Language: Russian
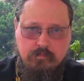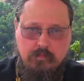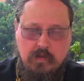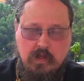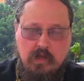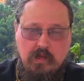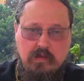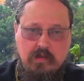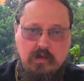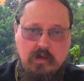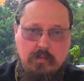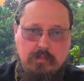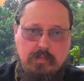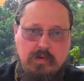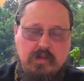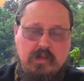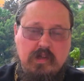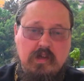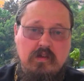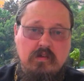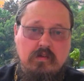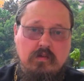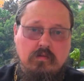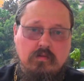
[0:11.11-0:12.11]
Я не
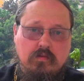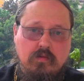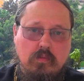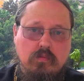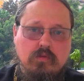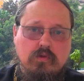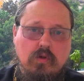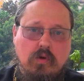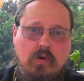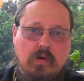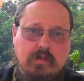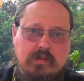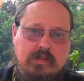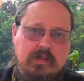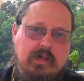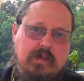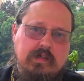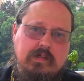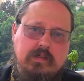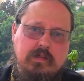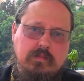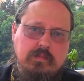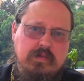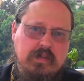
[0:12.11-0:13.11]
компетентен в том, что
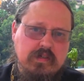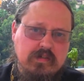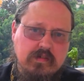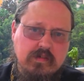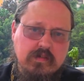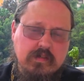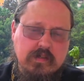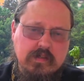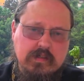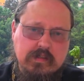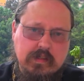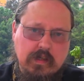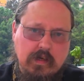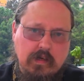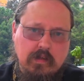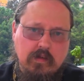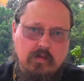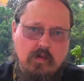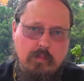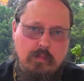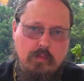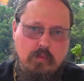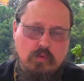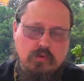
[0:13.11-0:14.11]
касается медицинской
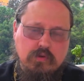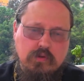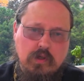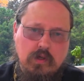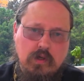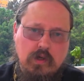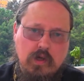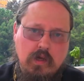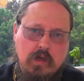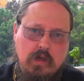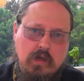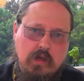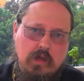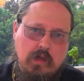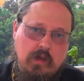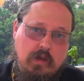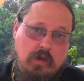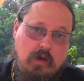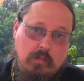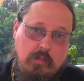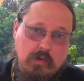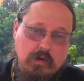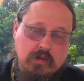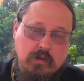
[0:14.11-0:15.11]
стороны вопроса,
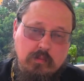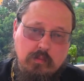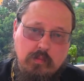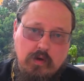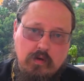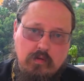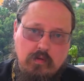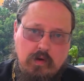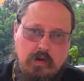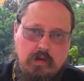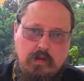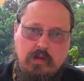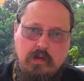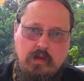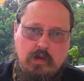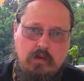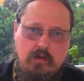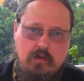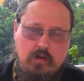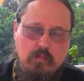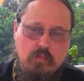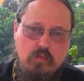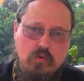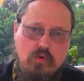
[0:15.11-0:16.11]
и об этом говорить
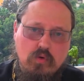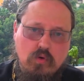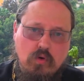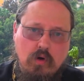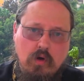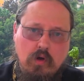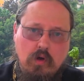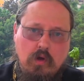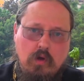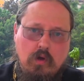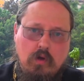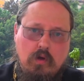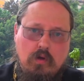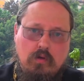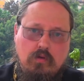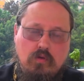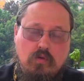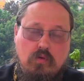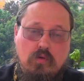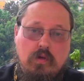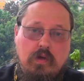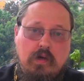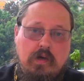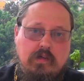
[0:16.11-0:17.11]
я не буду,
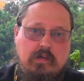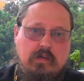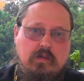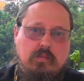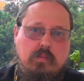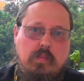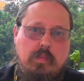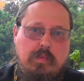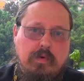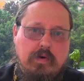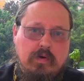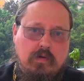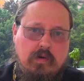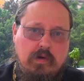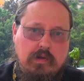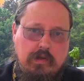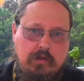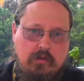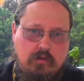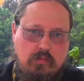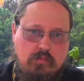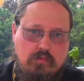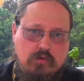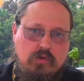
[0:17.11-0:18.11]
но я хотел бы
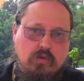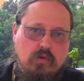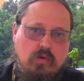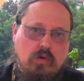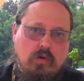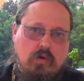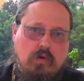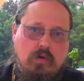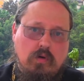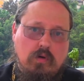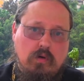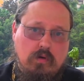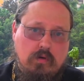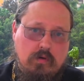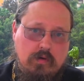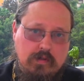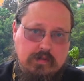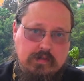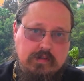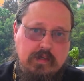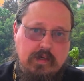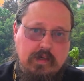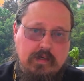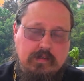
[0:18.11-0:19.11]
поговорить о том, что
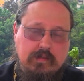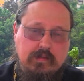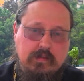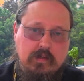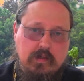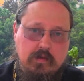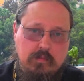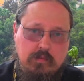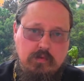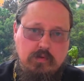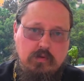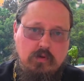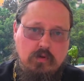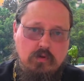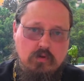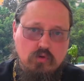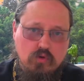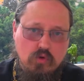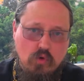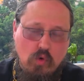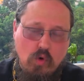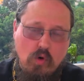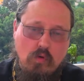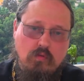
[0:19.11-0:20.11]
касается именно
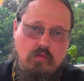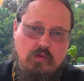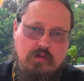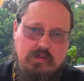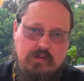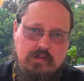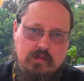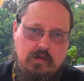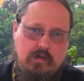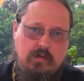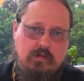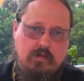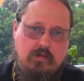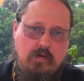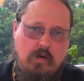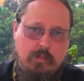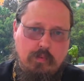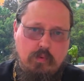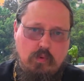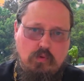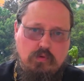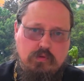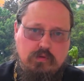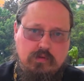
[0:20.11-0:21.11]
духовной стороны
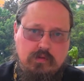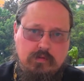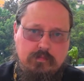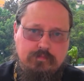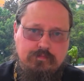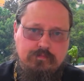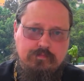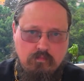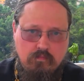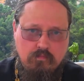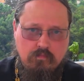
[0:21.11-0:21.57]
вопроса.